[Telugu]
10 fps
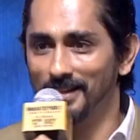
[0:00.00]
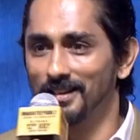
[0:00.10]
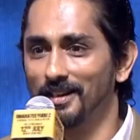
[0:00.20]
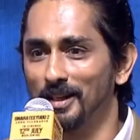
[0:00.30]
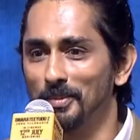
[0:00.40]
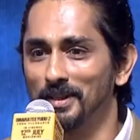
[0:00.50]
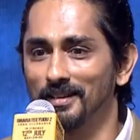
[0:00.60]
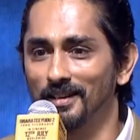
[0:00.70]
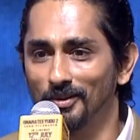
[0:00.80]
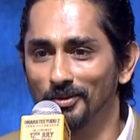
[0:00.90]
కదా
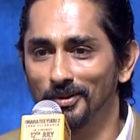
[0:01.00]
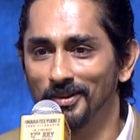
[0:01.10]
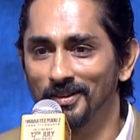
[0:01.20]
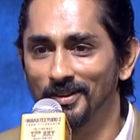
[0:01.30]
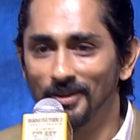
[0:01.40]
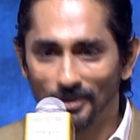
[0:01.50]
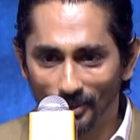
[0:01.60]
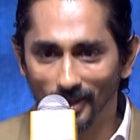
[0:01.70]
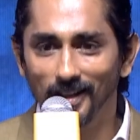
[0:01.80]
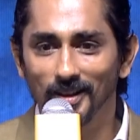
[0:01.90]
కనిపెట్టాను నేను నువ్వు
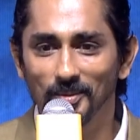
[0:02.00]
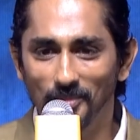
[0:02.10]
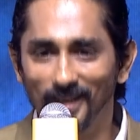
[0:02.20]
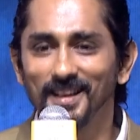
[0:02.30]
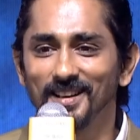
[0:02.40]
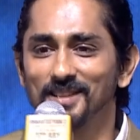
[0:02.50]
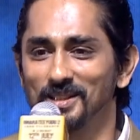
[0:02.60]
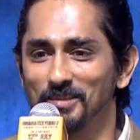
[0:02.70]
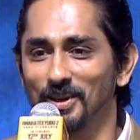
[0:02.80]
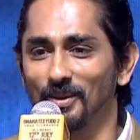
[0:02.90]
రా మళ్ళీ నా
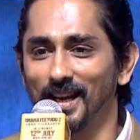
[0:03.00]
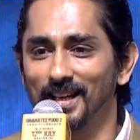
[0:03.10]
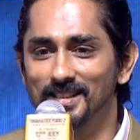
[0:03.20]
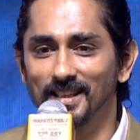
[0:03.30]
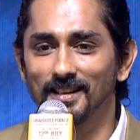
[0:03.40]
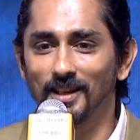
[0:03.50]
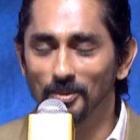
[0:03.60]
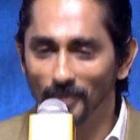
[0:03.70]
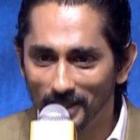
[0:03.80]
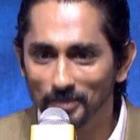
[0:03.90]
సినిమాలో యాక్ట్ చేయని నన్ను
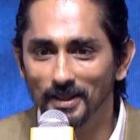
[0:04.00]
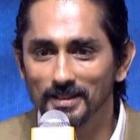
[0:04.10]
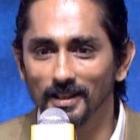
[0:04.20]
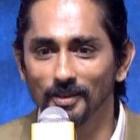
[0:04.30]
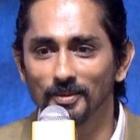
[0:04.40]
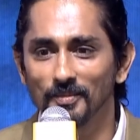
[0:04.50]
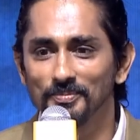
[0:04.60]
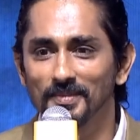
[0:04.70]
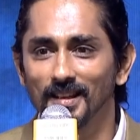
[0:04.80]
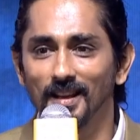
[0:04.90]
మళ్ళీ పిలిచారు
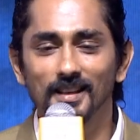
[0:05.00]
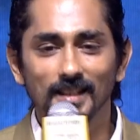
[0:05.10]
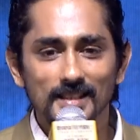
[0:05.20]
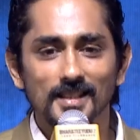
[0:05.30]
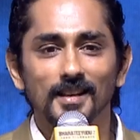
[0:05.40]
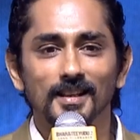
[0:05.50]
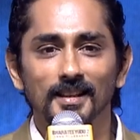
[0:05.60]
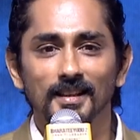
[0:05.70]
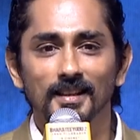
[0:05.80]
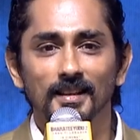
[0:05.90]
కానీ ఈసారి
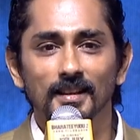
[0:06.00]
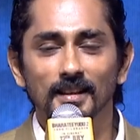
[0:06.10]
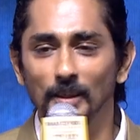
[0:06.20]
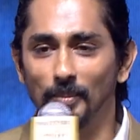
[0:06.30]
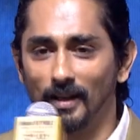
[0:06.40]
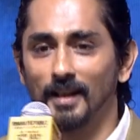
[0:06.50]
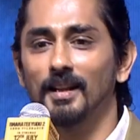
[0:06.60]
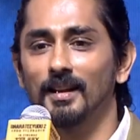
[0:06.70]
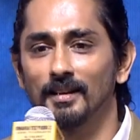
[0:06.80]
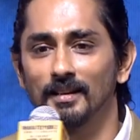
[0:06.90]
నీ పక్కన
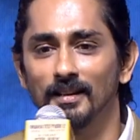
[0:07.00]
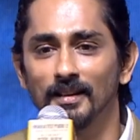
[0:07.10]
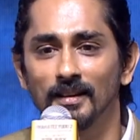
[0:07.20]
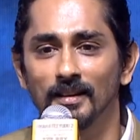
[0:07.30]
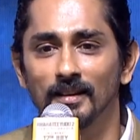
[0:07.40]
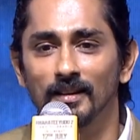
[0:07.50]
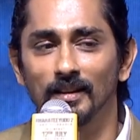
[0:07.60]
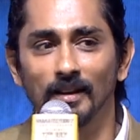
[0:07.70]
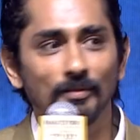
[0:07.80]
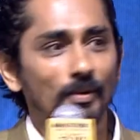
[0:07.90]

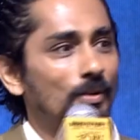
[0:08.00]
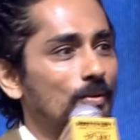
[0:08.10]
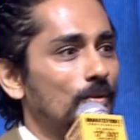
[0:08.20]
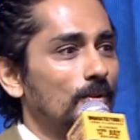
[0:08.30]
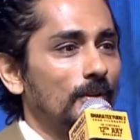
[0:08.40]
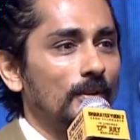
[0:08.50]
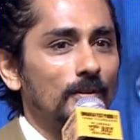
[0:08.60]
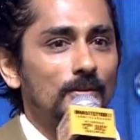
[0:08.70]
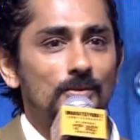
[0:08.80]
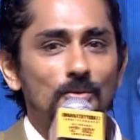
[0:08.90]
ఎవరు
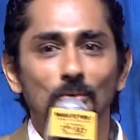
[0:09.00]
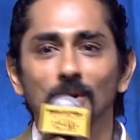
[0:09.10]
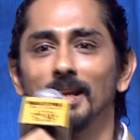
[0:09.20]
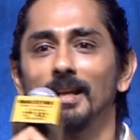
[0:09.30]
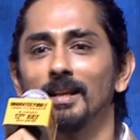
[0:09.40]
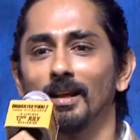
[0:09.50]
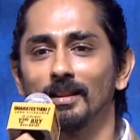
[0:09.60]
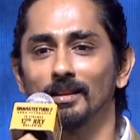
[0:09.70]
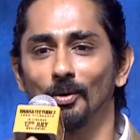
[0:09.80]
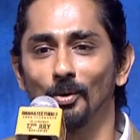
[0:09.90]
చూడలేని
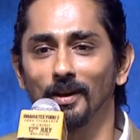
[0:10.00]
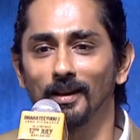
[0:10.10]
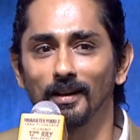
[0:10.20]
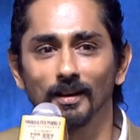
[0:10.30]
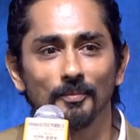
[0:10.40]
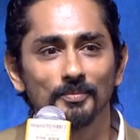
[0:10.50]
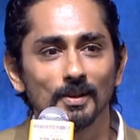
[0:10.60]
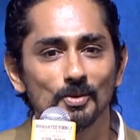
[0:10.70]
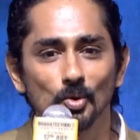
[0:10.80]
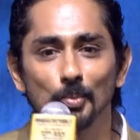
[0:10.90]
అంత ఒక
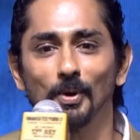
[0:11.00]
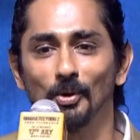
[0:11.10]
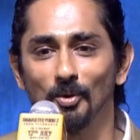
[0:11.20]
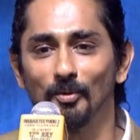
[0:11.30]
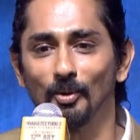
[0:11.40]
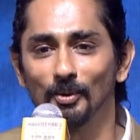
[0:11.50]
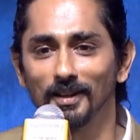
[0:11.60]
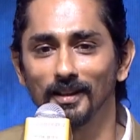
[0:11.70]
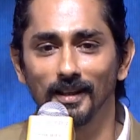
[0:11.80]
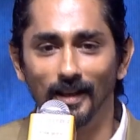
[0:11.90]
సూపర్ నోవా
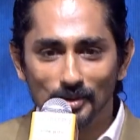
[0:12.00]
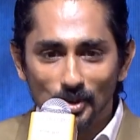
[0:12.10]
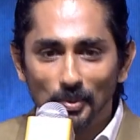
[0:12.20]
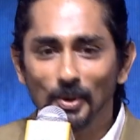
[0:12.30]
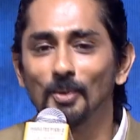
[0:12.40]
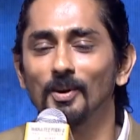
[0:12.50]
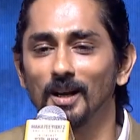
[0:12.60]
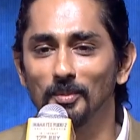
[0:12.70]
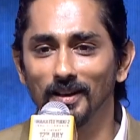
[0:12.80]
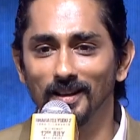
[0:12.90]
ఉంటుంది ఆ సూపర్ నోవా
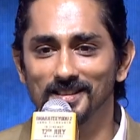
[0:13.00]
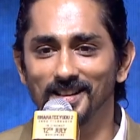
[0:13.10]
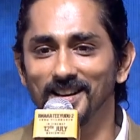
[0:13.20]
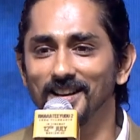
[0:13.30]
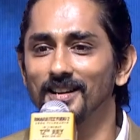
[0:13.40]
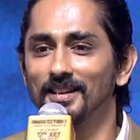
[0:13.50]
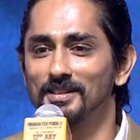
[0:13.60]
కమల్ హాసన్ అని నాకు ఈ